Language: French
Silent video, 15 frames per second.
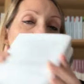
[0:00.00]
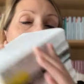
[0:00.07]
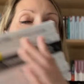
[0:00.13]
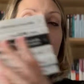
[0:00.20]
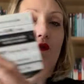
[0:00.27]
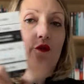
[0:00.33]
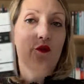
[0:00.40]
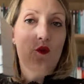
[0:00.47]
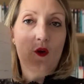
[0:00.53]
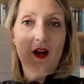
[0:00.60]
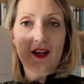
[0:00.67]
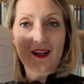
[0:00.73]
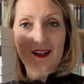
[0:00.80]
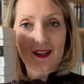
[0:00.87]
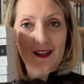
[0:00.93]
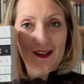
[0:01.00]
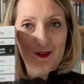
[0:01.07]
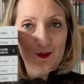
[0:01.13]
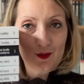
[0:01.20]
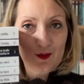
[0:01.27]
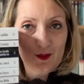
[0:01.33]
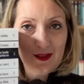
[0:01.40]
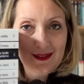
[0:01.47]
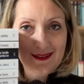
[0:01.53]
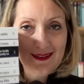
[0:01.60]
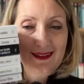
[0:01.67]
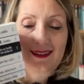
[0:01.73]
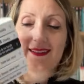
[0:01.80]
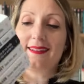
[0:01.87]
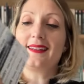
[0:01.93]
Voilà les lectures de l'été.
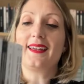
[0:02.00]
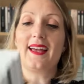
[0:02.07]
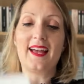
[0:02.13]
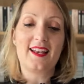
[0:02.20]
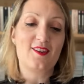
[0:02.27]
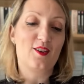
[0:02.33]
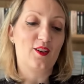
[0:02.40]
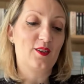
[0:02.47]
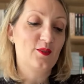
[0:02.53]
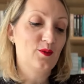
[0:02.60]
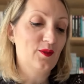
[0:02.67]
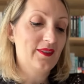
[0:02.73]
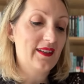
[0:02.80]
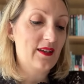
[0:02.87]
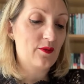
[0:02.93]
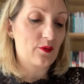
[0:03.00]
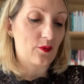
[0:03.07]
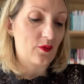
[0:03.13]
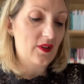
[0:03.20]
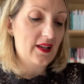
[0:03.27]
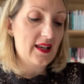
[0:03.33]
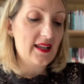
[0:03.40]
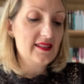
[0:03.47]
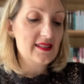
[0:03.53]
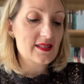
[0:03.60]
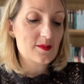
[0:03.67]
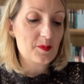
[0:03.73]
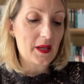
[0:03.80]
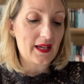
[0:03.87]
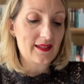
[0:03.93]
Alors, nous avons La
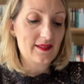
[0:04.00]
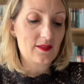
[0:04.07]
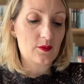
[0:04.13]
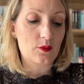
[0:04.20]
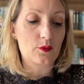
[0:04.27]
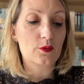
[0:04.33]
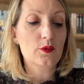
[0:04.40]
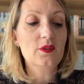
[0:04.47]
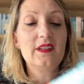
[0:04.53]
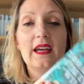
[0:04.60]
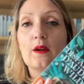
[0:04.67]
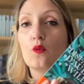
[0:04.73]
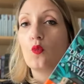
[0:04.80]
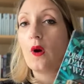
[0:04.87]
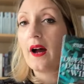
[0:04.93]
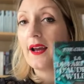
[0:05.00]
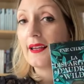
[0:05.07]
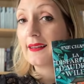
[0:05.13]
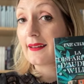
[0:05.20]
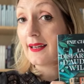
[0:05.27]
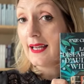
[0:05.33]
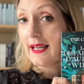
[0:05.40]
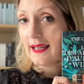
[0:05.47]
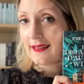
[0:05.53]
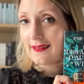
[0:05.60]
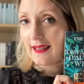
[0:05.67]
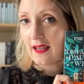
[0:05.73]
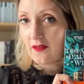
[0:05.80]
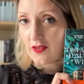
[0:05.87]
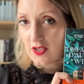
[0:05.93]
disparition d'Audrey Wilde,
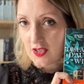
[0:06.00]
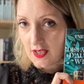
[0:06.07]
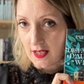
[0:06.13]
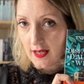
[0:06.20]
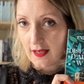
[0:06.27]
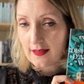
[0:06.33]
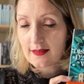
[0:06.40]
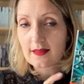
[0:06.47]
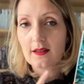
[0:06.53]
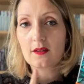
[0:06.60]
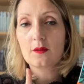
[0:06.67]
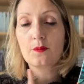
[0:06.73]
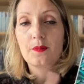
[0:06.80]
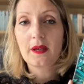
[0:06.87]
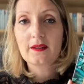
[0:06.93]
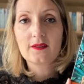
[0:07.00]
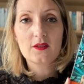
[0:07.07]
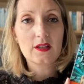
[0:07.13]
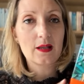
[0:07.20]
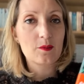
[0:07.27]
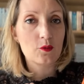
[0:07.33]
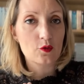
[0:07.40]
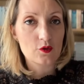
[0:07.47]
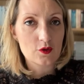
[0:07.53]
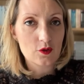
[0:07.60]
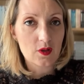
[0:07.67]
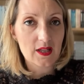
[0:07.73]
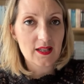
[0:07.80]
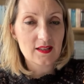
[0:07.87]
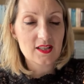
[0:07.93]
Dave Chase. Personnellement, je
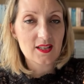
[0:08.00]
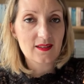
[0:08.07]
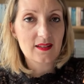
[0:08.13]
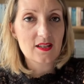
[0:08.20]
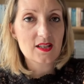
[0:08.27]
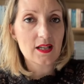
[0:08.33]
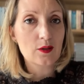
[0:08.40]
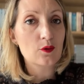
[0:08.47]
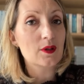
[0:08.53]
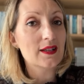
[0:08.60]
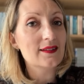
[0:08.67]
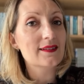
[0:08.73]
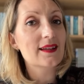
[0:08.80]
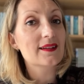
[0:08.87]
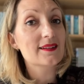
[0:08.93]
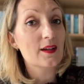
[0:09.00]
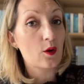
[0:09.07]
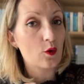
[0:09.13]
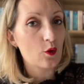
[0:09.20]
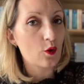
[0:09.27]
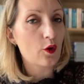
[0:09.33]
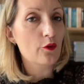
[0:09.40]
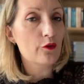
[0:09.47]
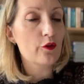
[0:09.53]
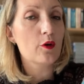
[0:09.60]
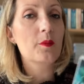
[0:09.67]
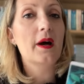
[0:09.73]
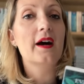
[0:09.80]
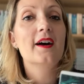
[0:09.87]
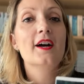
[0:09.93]
l'ai déjà lu l'année dernière en grand
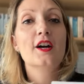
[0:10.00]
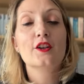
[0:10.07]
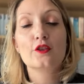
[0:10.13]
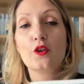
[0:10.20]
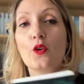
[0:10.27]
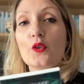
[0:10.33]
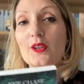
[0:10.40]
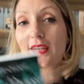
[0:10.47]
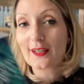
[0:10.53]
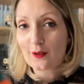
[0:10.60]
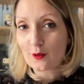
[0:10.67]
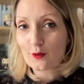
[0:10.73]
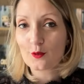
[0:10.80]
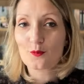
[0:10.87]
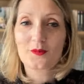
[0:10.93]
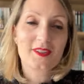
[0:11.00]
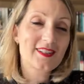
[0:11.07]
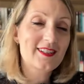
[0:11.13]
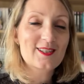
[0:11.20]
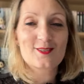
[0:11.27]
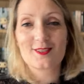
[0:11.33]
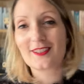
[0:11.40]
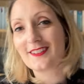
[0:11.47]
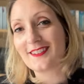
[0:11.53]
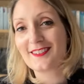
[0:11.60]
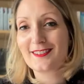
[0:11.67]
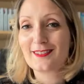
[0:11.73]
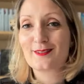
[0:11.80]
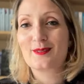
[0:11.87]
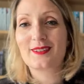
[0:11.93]
format dans le cadre du petit déjeuner
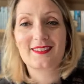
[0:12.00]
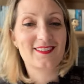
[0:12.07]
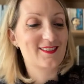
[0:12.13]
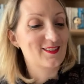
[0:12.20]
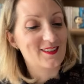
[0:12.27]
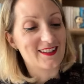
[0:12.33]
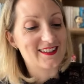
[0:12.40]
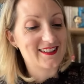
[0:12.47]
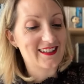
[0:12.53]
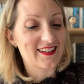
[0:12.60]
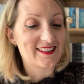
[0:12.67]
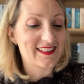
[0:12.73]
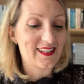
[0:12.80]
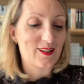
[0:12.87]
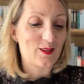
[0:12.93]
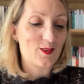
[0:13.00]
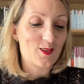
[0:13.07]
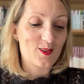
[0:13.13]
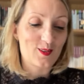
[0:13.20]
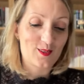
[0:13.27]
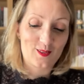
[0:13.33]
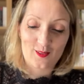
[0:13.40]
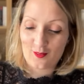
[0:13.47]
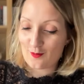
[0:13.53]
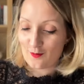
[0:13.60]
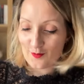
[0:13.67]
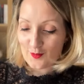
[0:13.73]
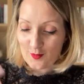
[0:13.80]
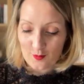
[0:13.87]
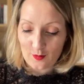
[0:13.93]
10-18 de l'année dernière euh,
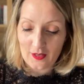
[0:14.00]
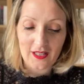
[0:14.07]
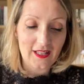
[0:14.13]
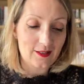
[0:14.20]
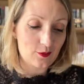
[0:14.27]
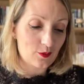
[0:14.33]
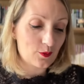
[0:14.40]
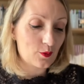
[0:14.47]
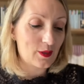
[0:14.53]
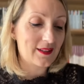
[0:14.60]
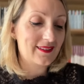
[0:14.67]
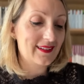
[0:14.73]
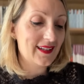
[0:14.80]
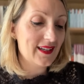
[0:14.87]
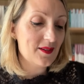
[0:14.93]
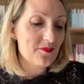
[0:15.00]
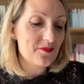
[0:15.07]
sur les lectures de l'été.